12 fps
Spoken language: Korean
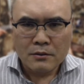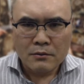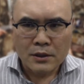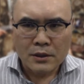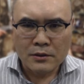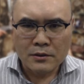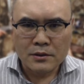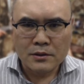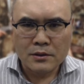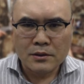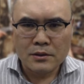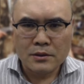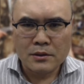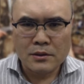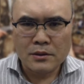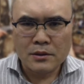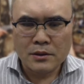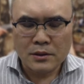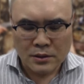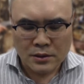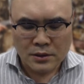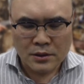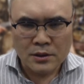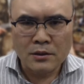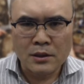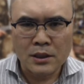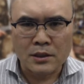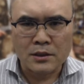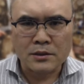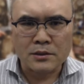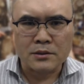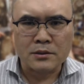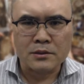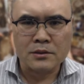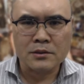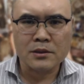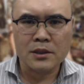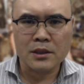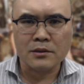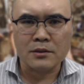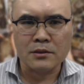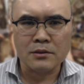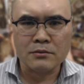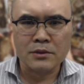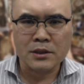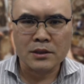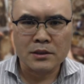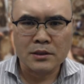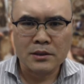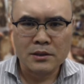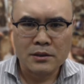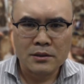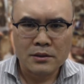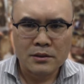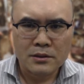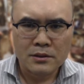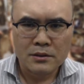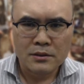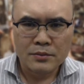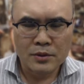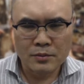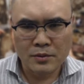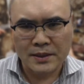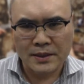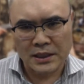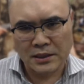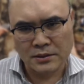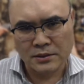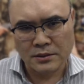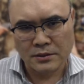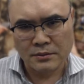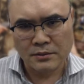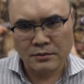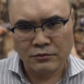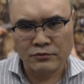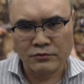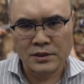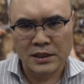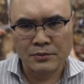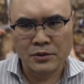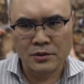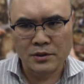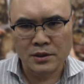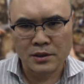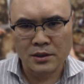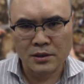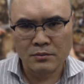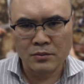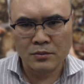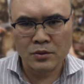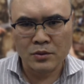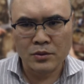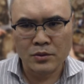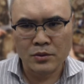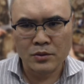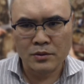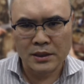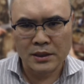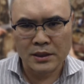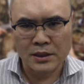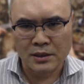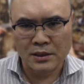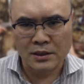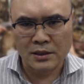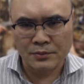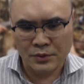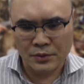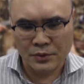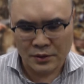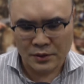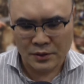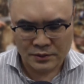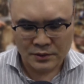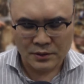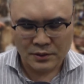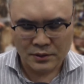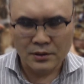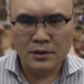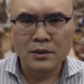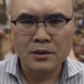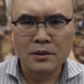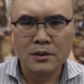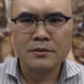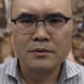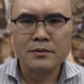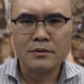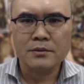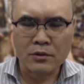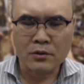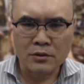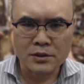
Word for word: 과연 이러한 특혜를 우리 평범한 다른 군 장병들이 목격을 했다면 과연 어떤 생각을 할까요?